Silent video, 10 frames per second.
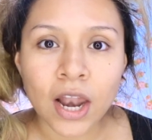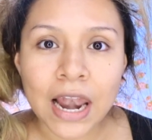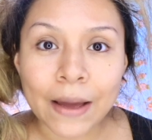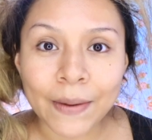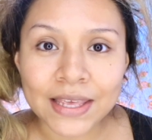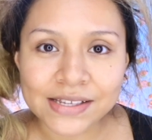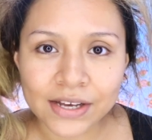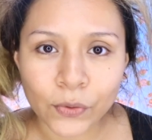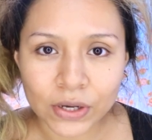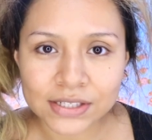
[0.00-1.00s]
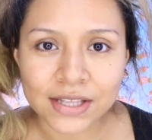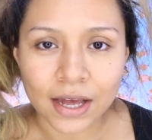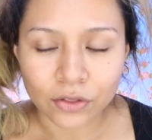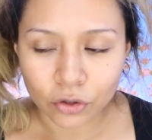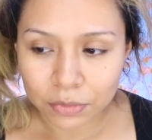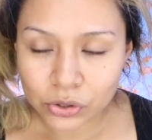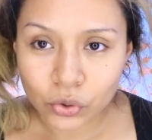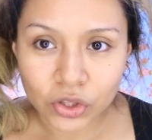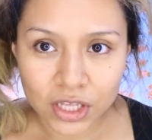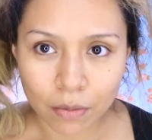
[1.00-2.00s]
La belleza cuesta, toma
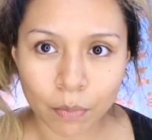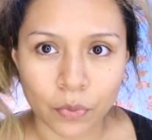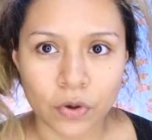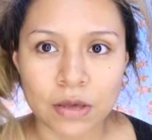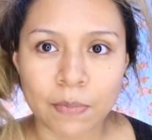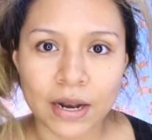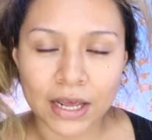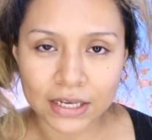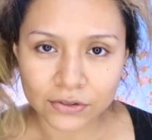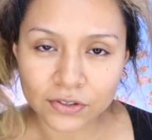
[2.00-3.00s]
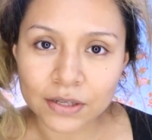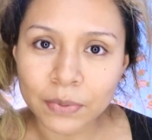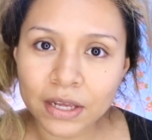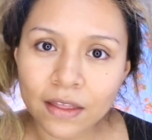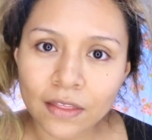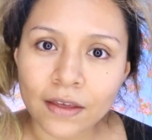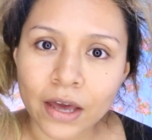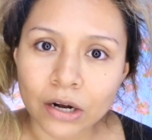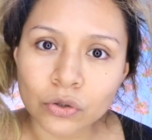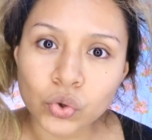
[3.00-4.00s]
su tiempo y para esto siempre hay que
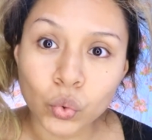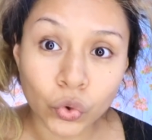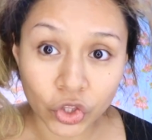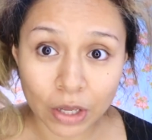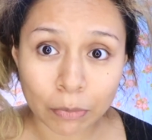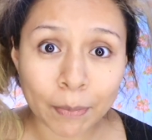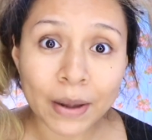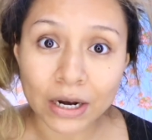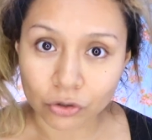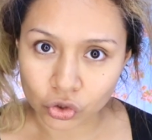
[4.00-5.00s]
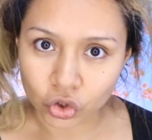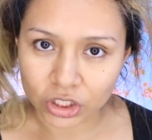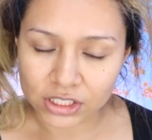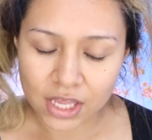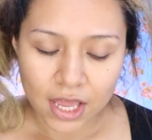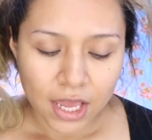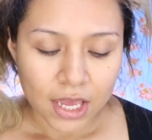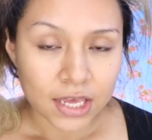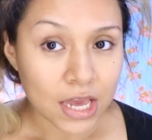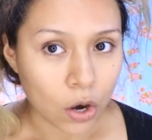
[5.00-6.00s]
dedicarnos un tiempo para nosotras.
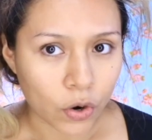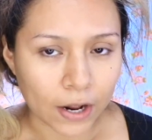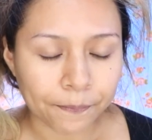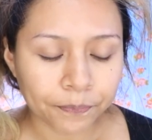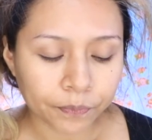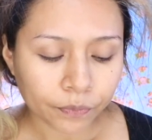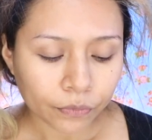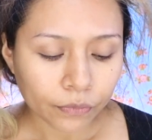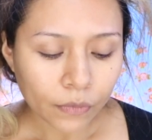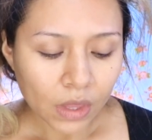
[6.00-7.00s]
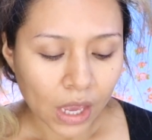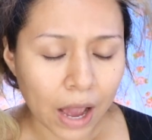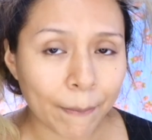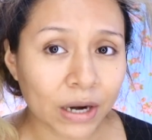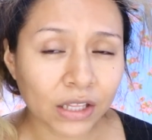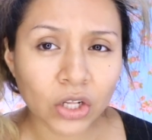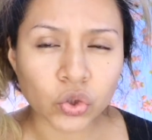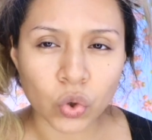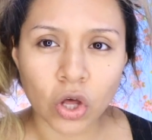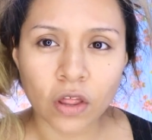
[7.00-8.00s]
Y ahora, aparte de
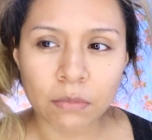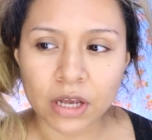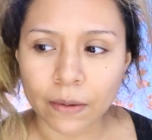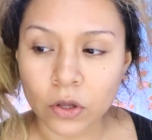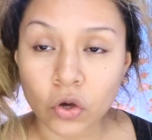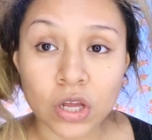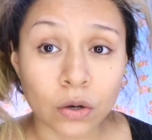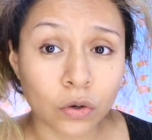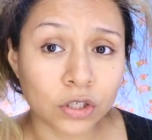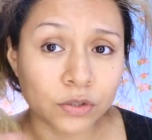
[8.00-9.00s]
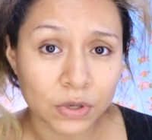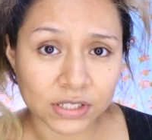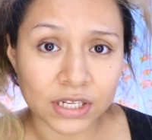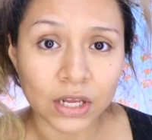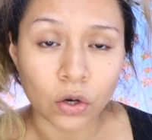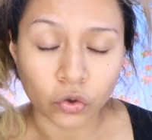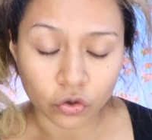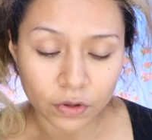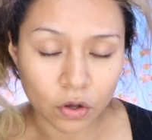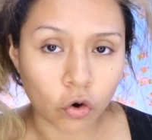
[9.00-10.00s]
los cuidados de mi cabello, ya luego les voy a decir en el
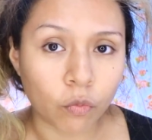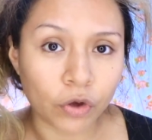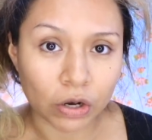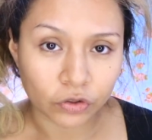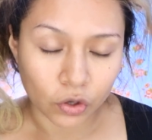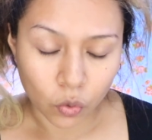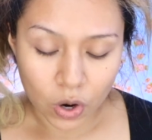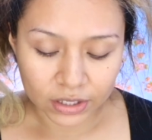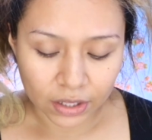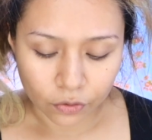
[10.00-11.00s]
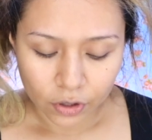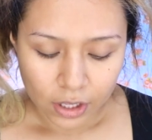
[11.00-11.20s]
otro video como ya lo tengo guardado.